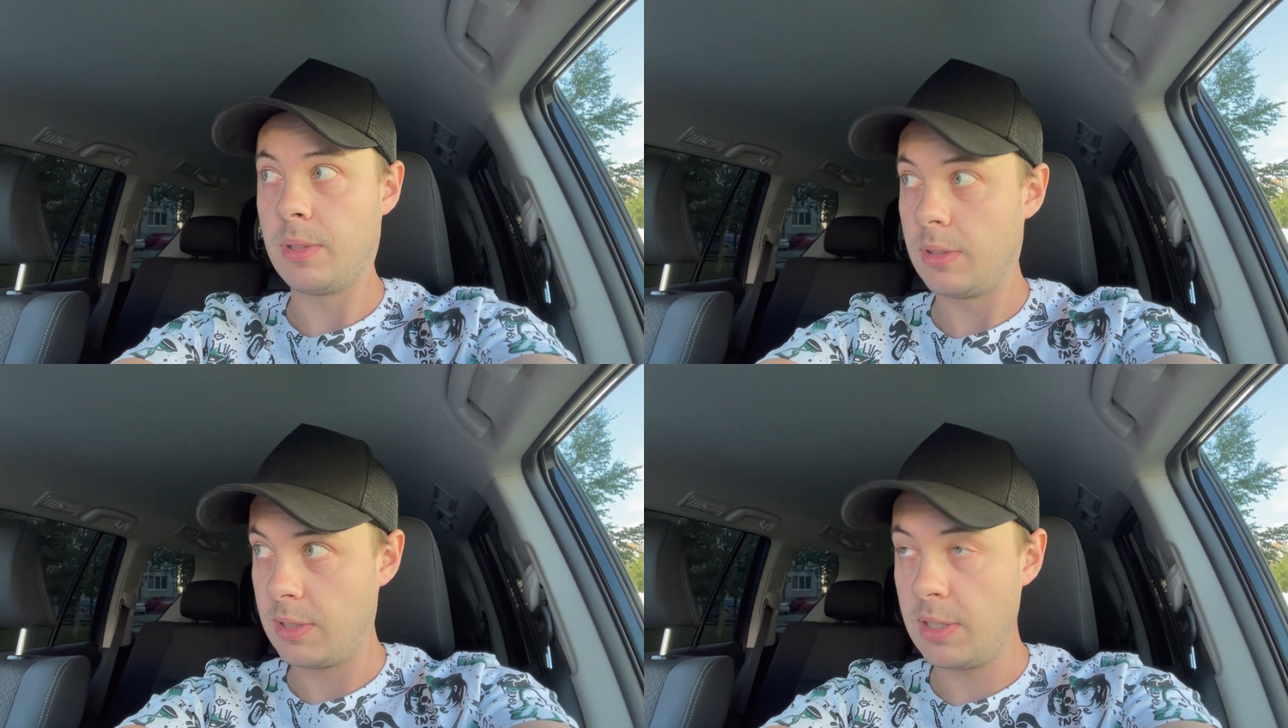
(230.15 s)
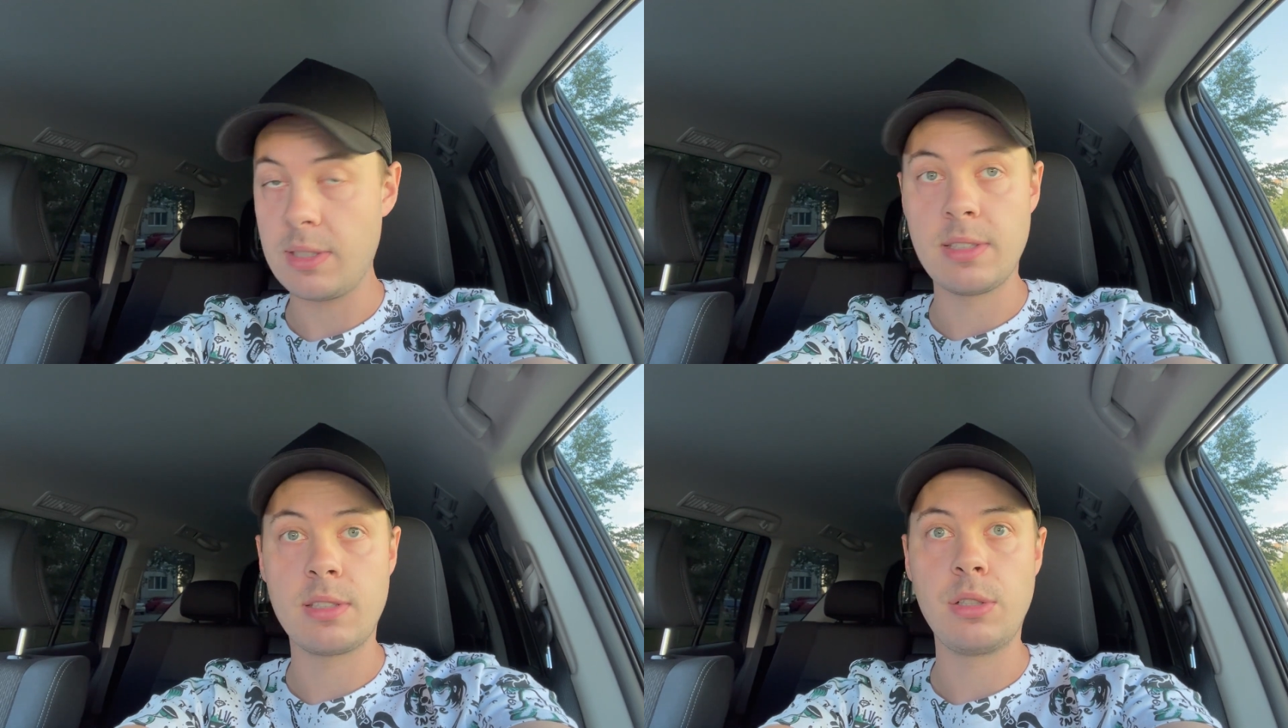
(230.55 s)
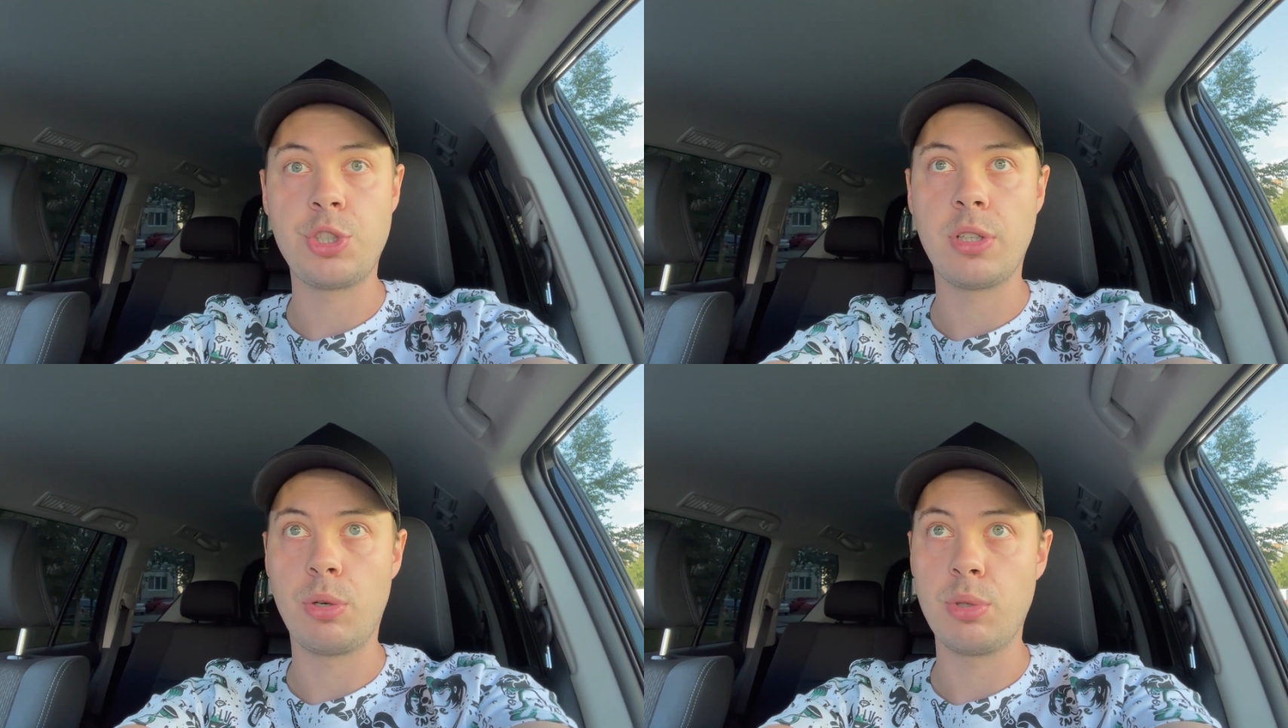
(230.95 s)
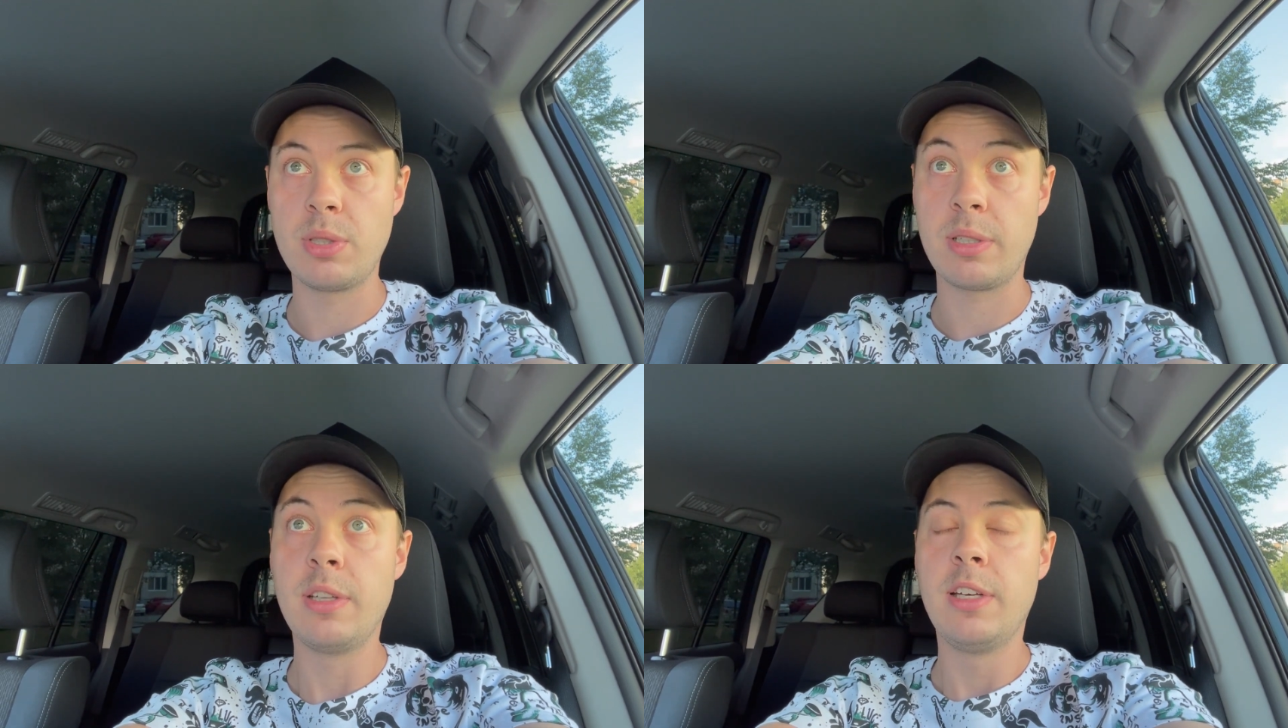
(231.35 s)
Естественно, ссылочка
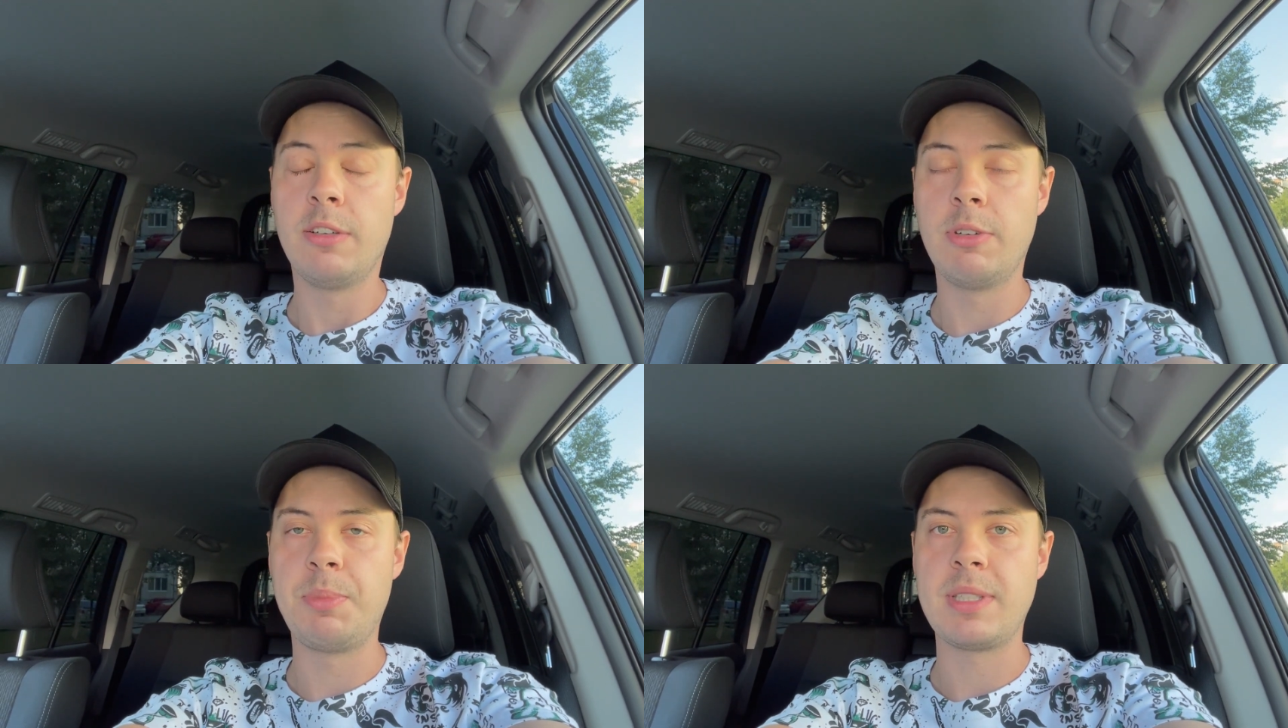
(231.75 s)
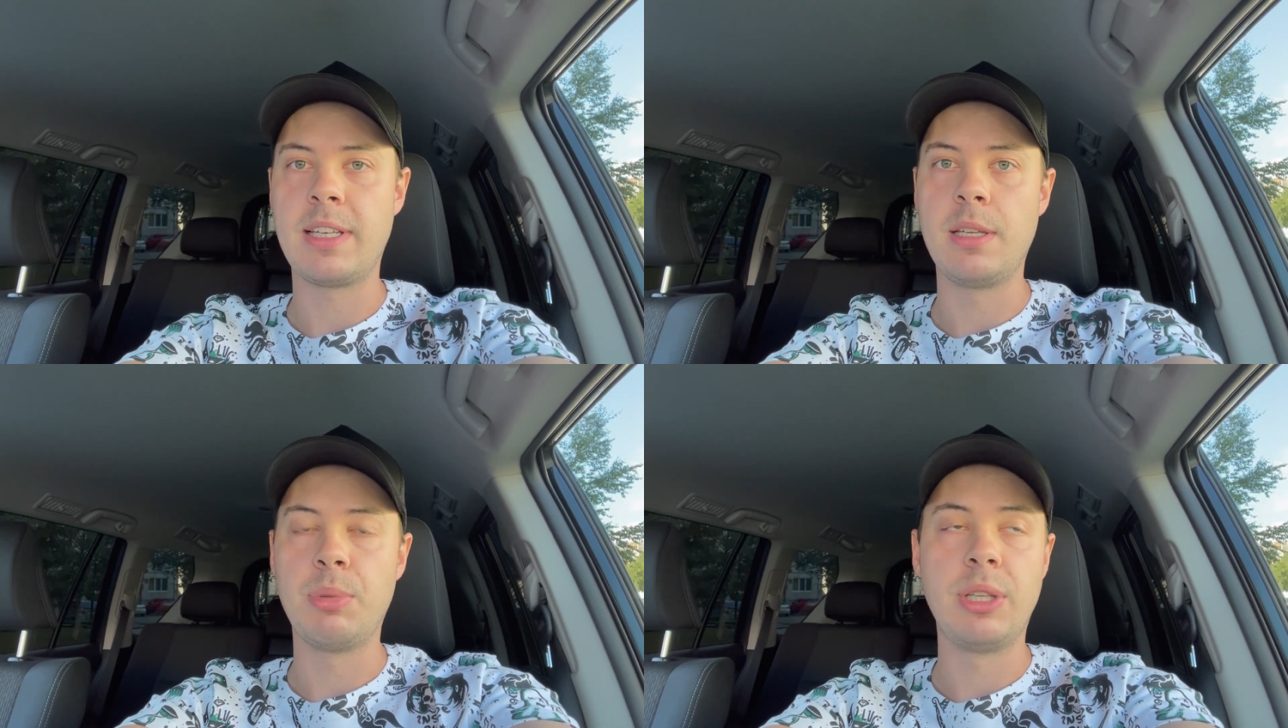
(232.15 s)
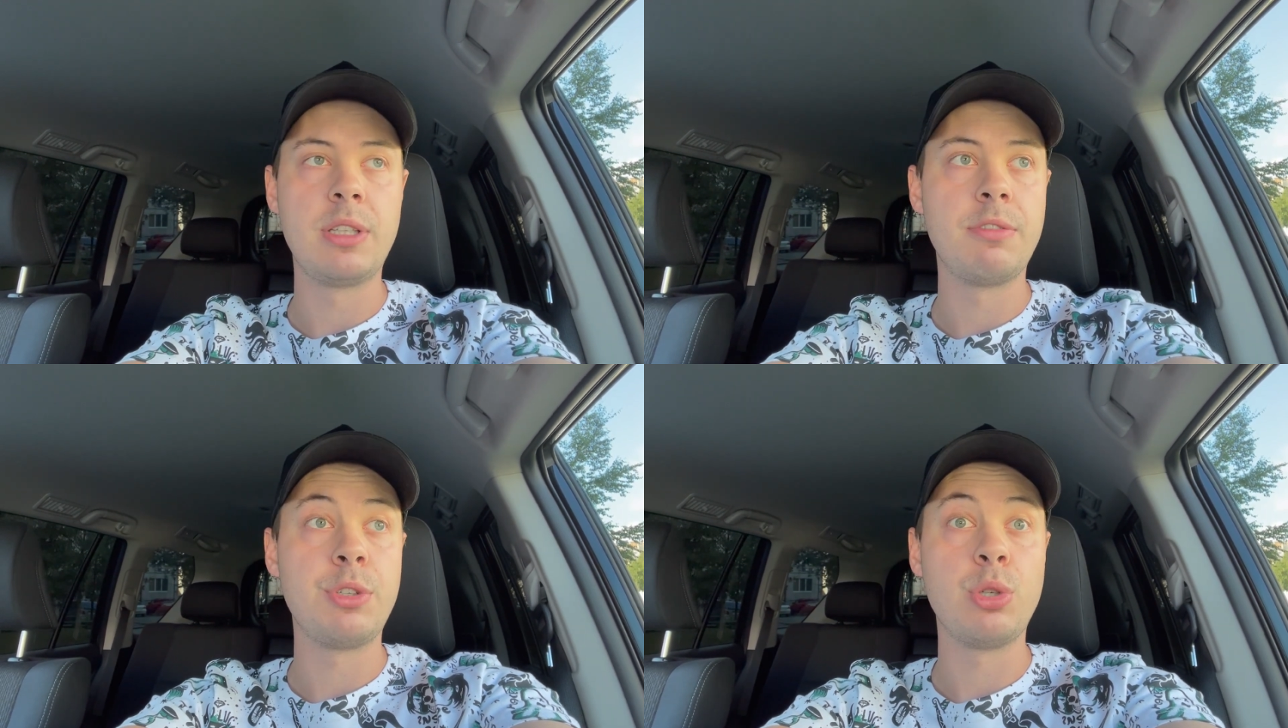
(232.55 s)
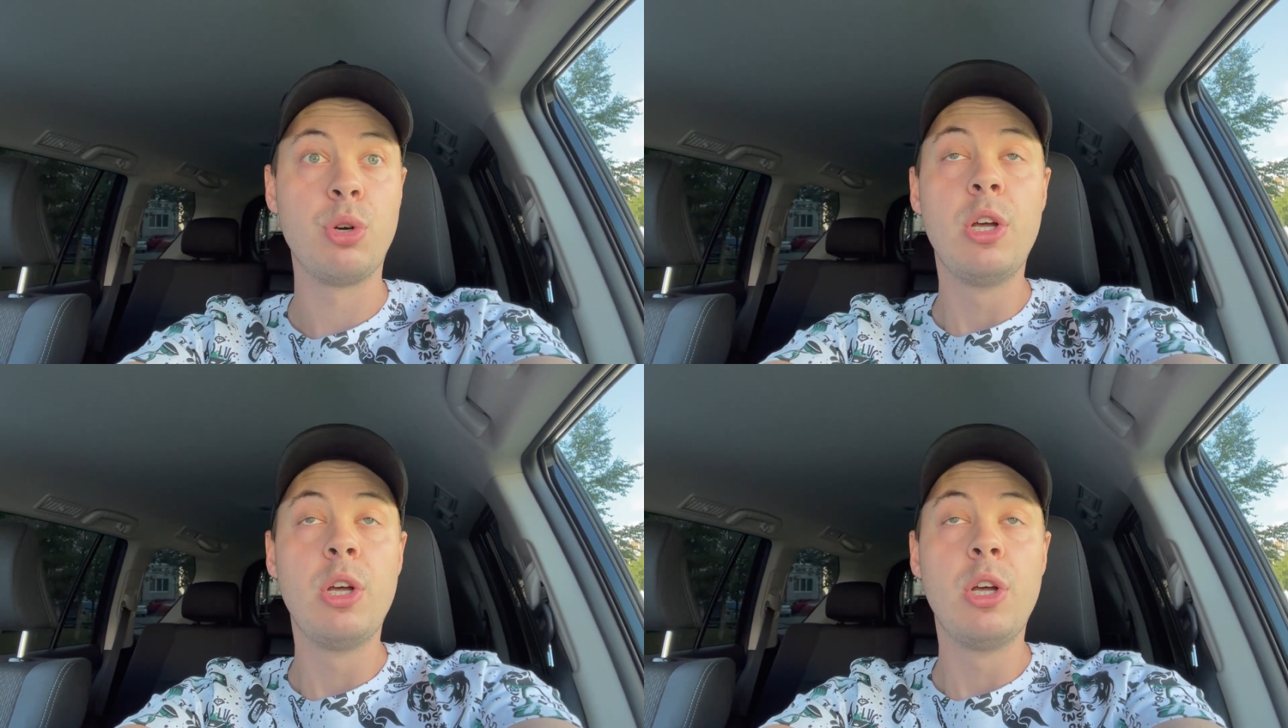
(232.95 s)
находится в описании под этим видео.